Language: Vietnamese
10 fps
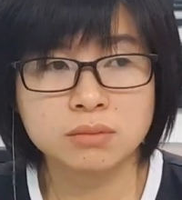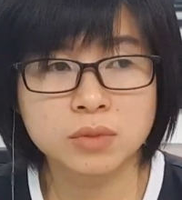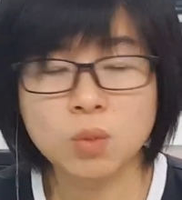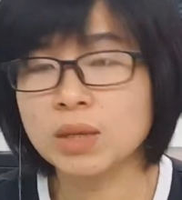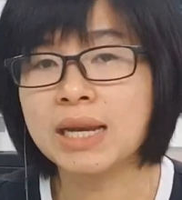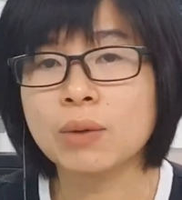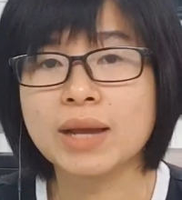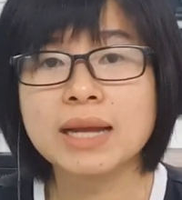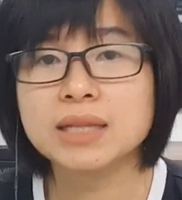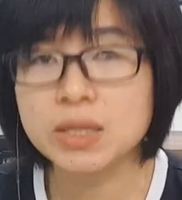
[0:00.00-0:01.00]
không thể nào
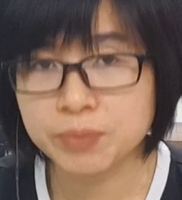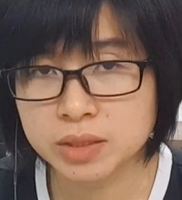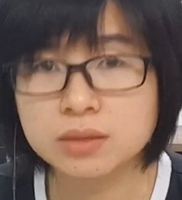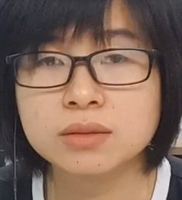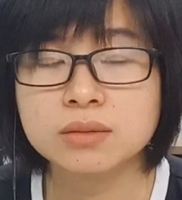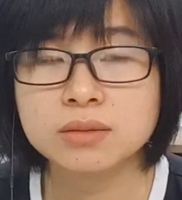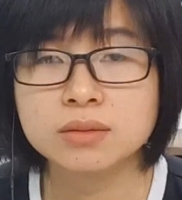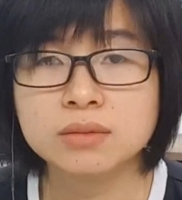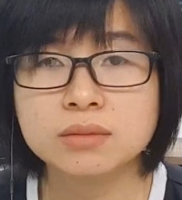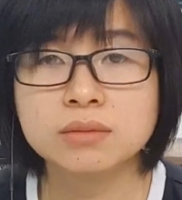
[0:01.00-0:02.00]
can thiệp được.
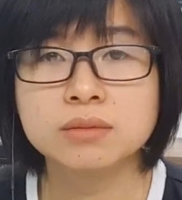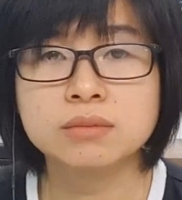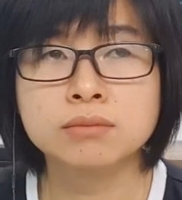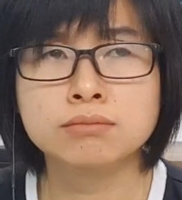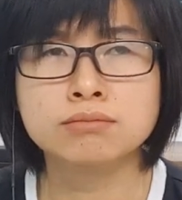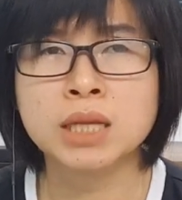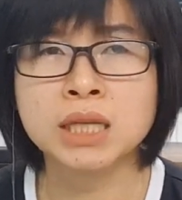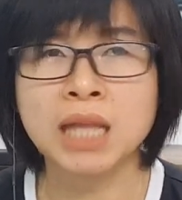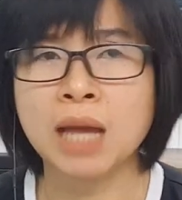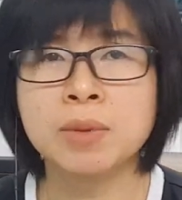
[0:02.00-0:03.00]

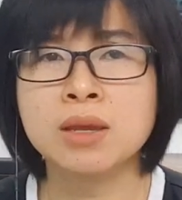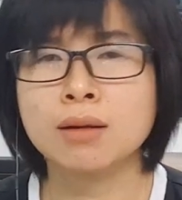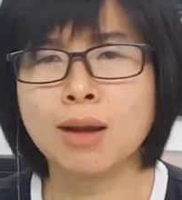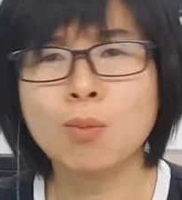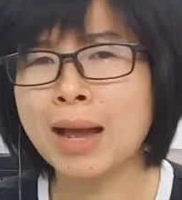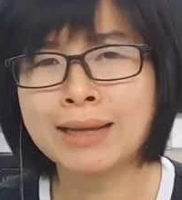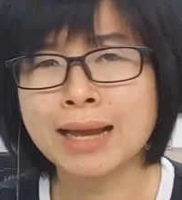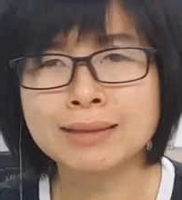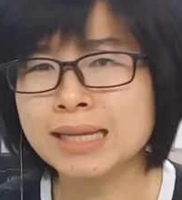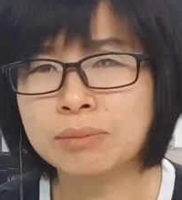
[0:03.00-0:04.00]
Hiện tại bây giờ là không ai
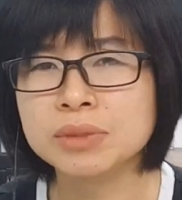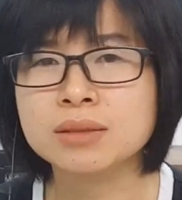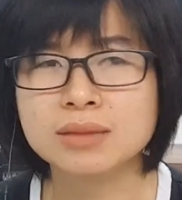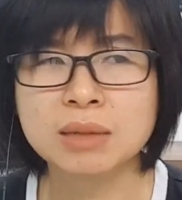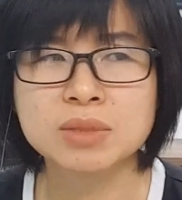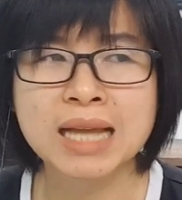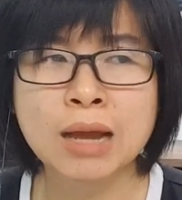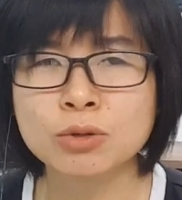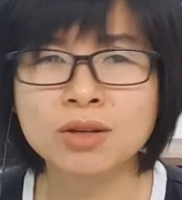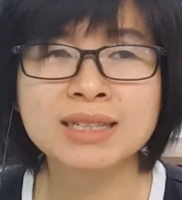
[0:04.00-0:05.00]
can thiệp được làm
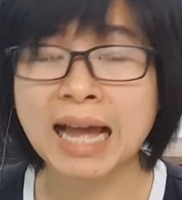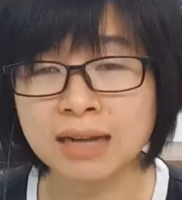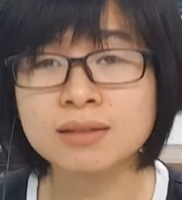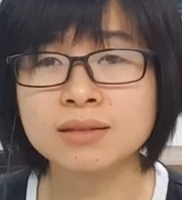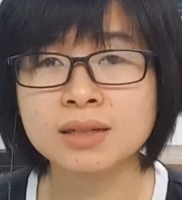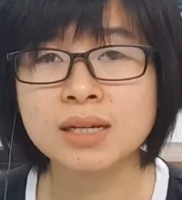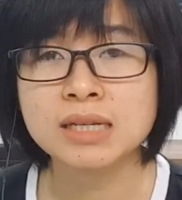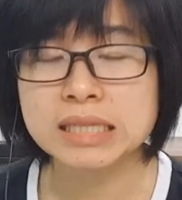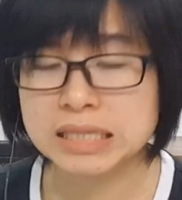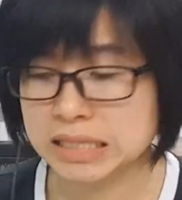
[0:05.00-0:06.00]
sao cho nó thẳng được,
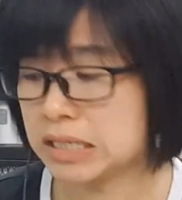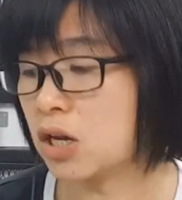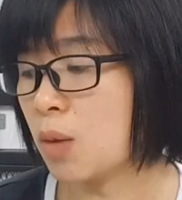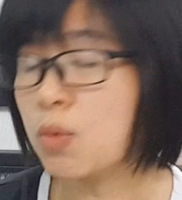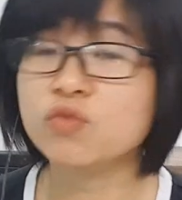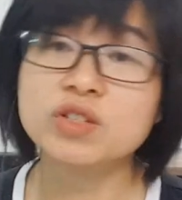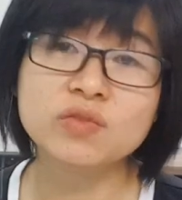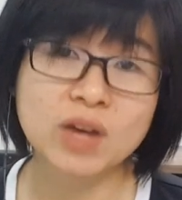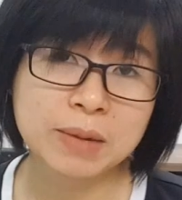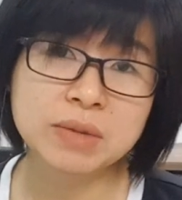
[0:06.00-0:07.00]
thì chỉ có một phương
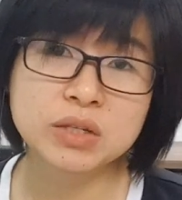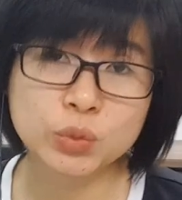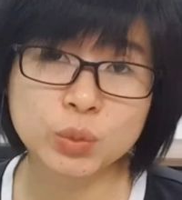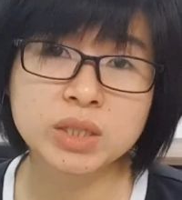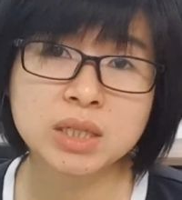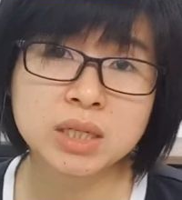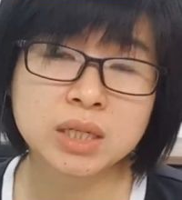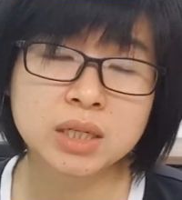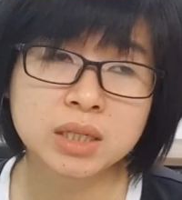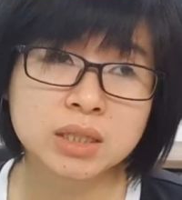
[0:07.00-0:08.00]
pháp là duỗi.
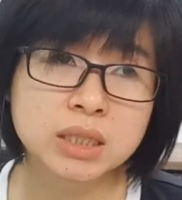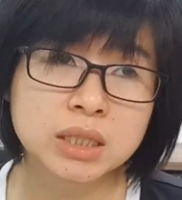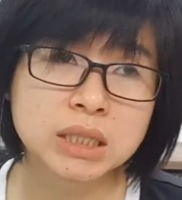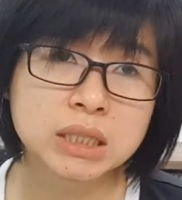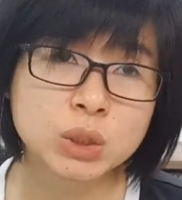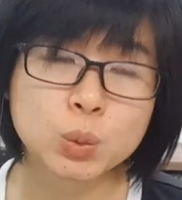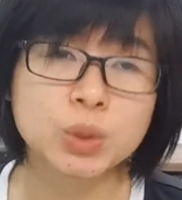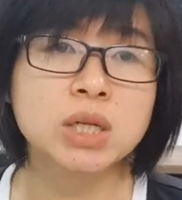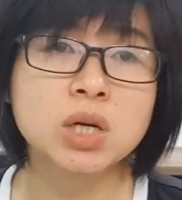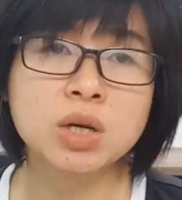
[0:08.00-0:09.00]
Thì duỗi
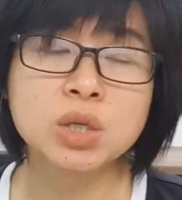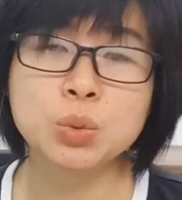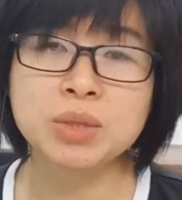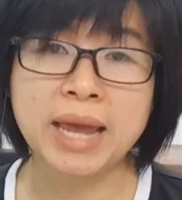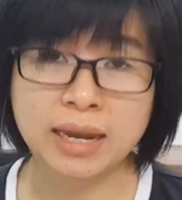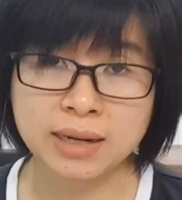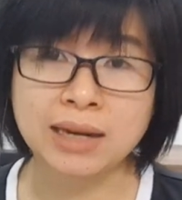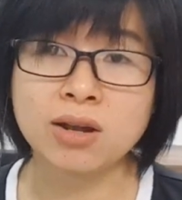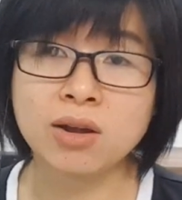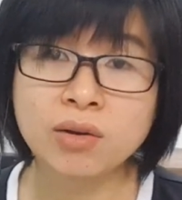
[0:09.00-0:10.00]
nó có nhiều dạng,
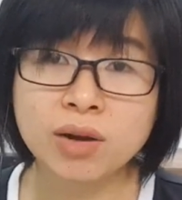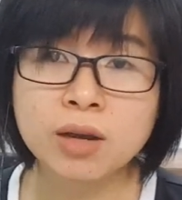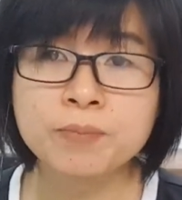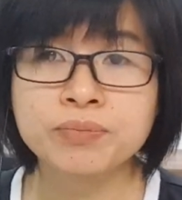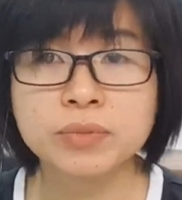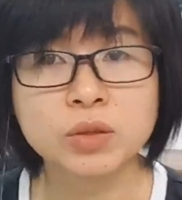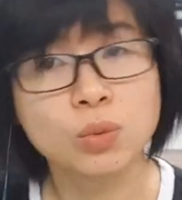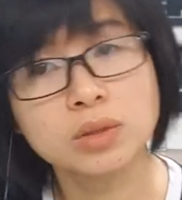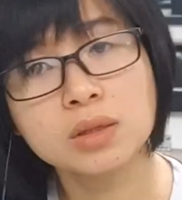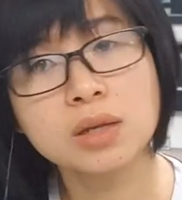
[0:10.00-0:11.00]
Hạnh nói rồi đó.
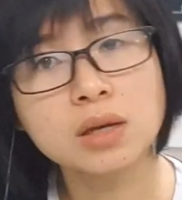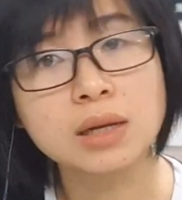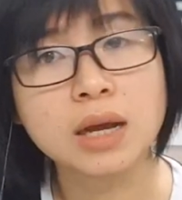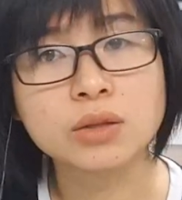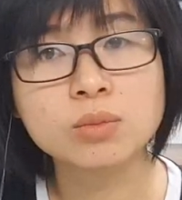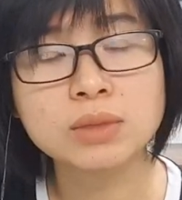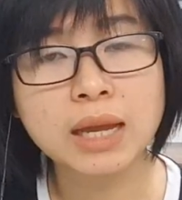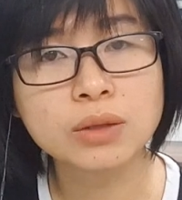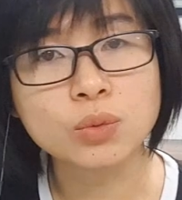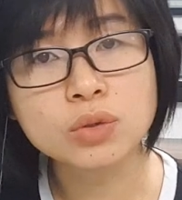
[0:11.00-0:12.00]
Duỗi thứ nhất là chúng
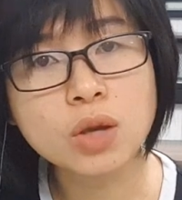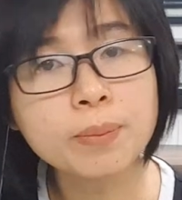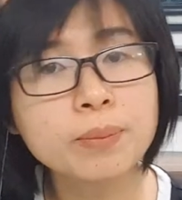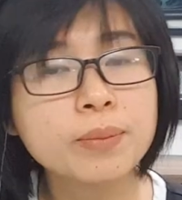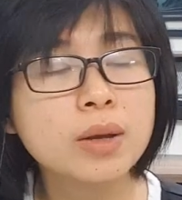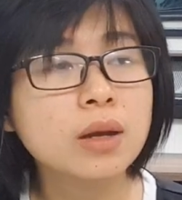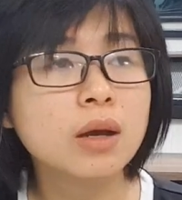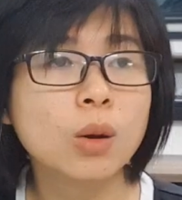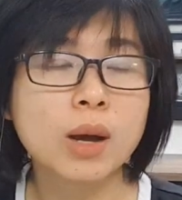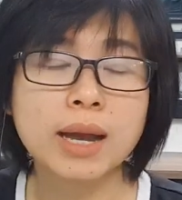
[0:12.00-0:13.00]
ta duỗi cúp,
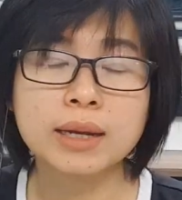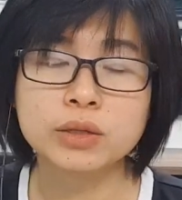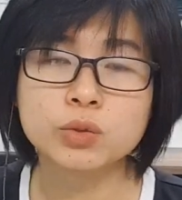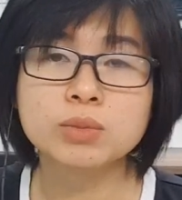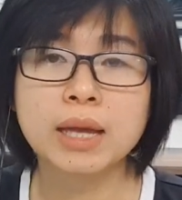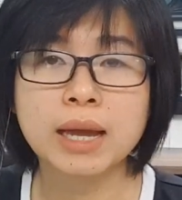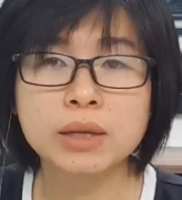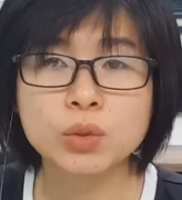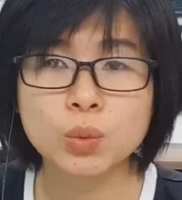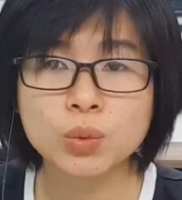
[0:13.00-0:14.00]
hai là chúng
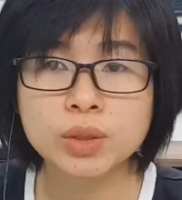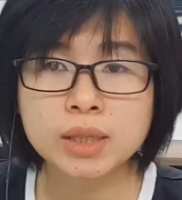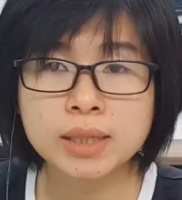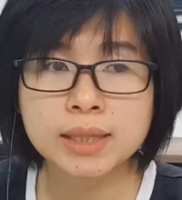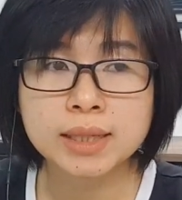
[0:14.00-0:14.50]
ta duỗi